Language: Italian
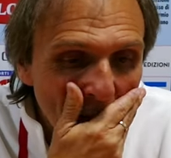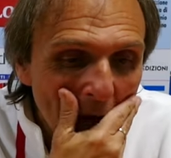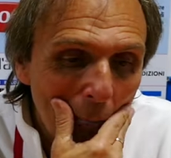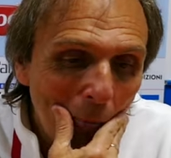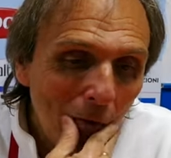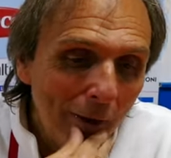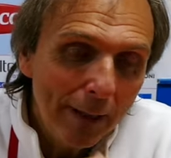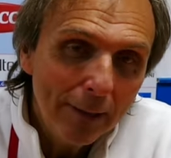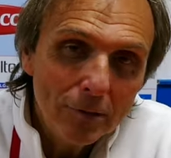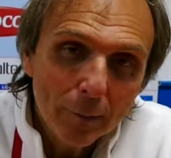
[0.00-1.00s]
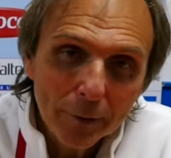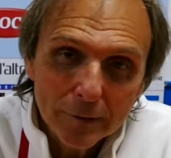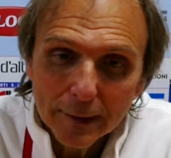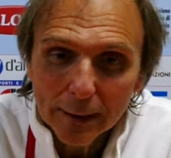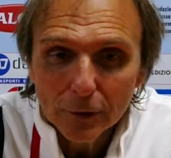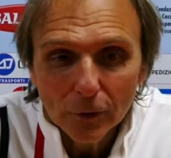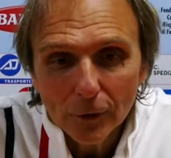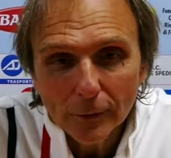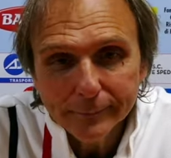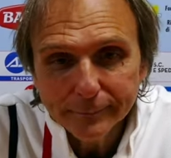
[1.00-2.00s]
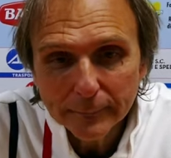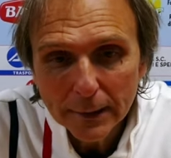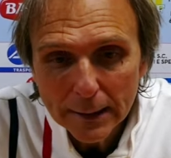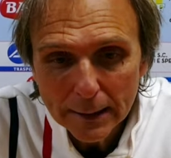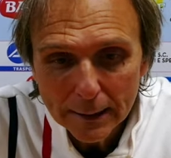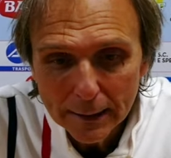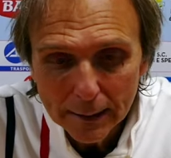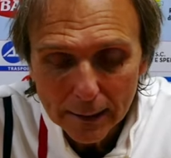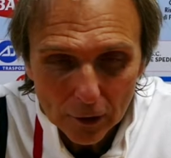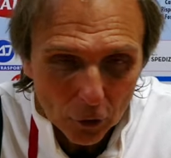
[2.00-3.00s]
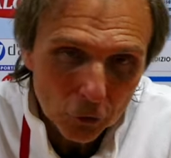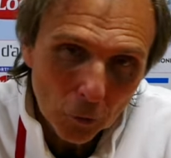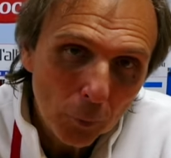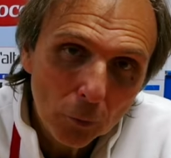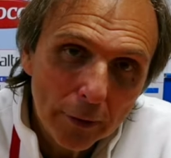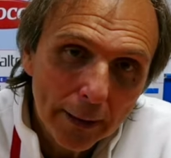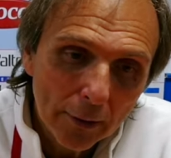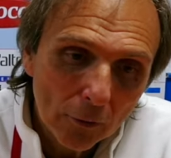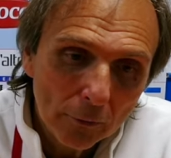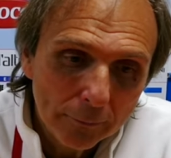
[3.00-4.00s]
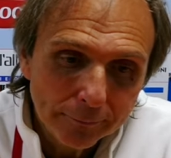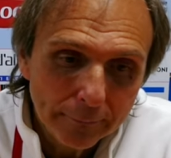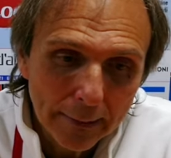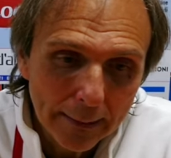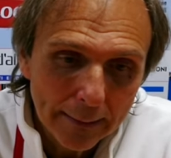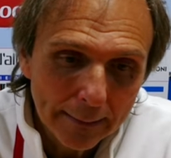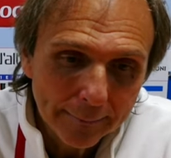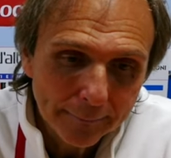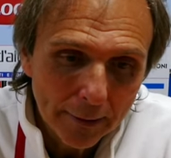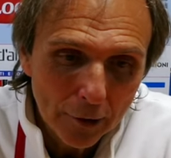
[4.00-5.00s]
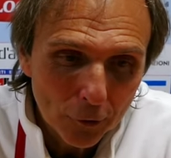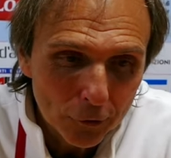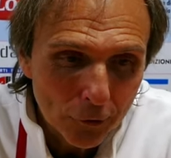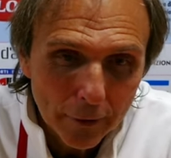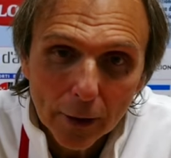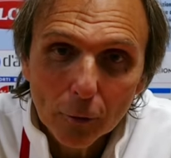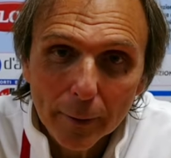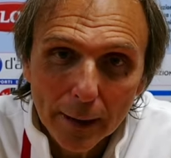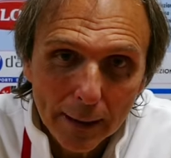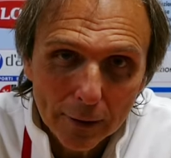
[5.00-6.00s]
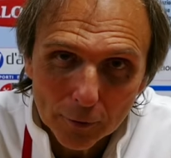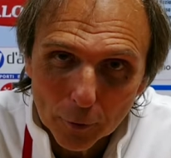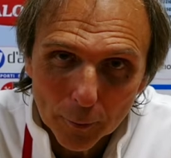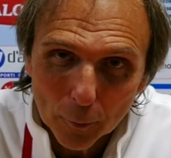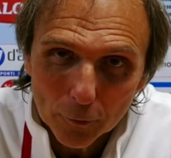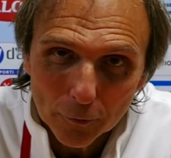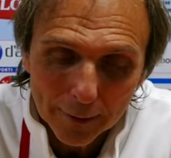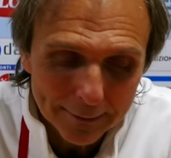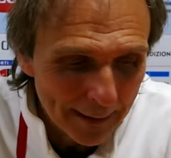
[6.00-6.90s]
e poi ci ha pensato il nostro puntero, eh, il nostro Diego Milito, come vuol fa si